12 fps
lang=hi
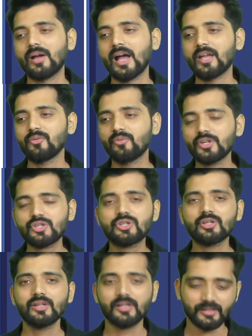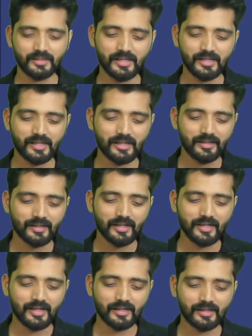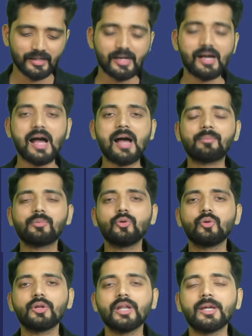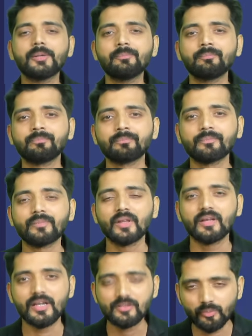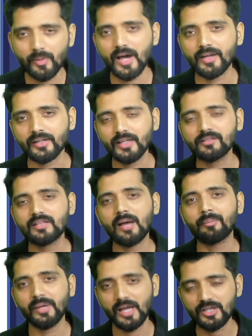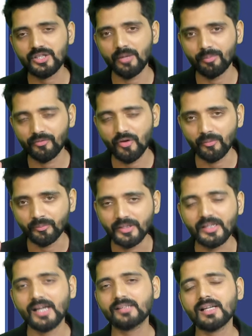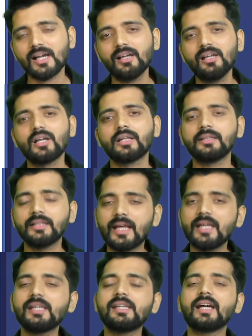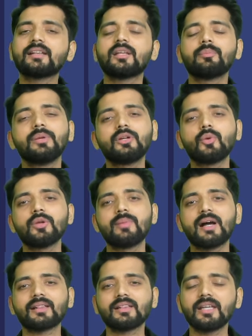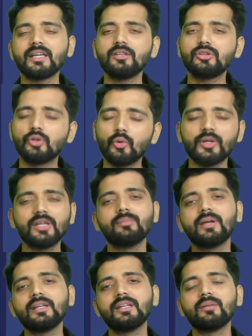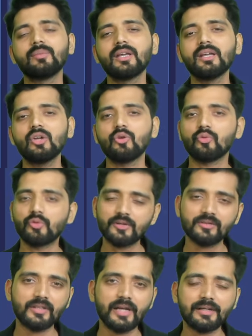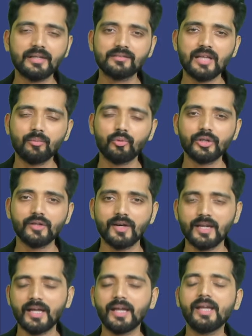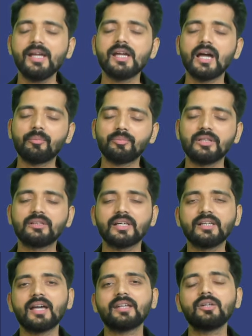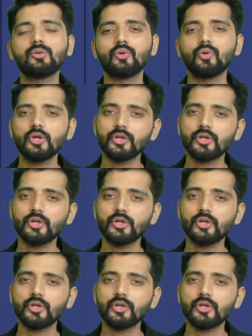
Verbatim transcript: आई विश कि आप लोगों ने इस बार एग्जाम में अच्छा परफॉर्म किया था नहीं किया तब भी कोई बात नहीं दो ही महीने में फिर से नेट एग्जाम होने वाला है अपनी तैयारी को